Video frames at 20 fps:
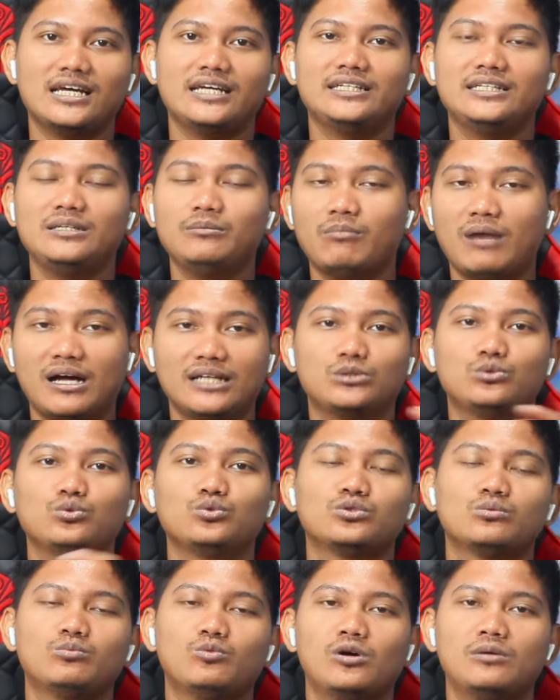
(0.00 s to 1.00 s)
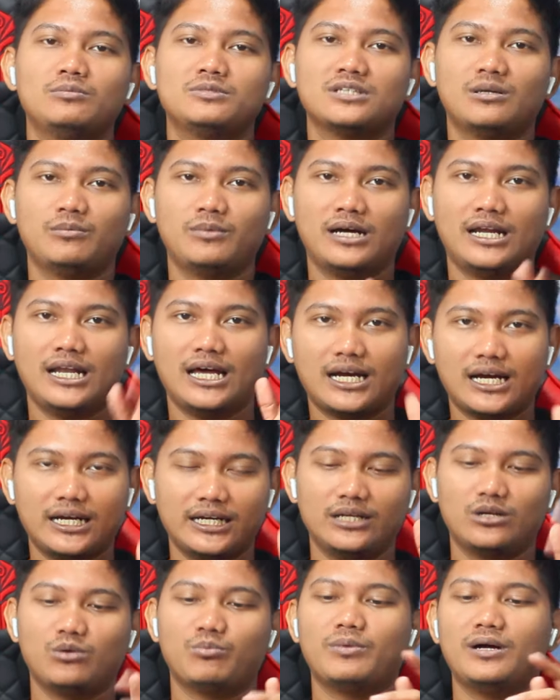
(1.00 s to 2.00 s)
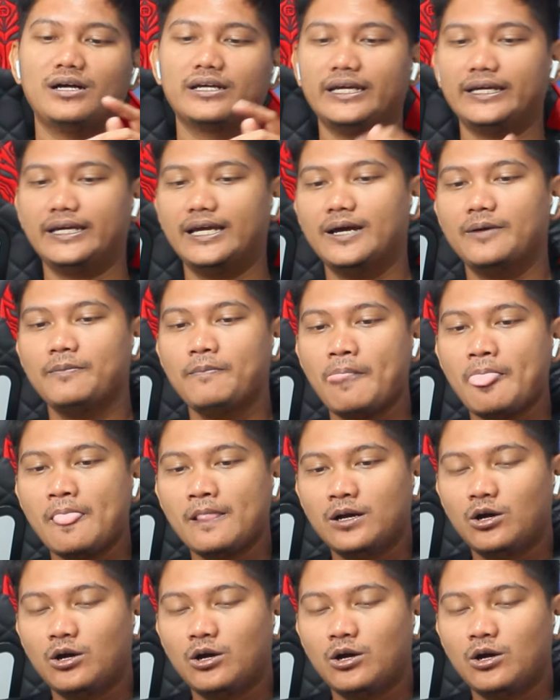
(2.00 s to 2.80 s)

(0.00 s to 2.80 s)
ini maju semua bisa mengalahkan Eropa, geng ya.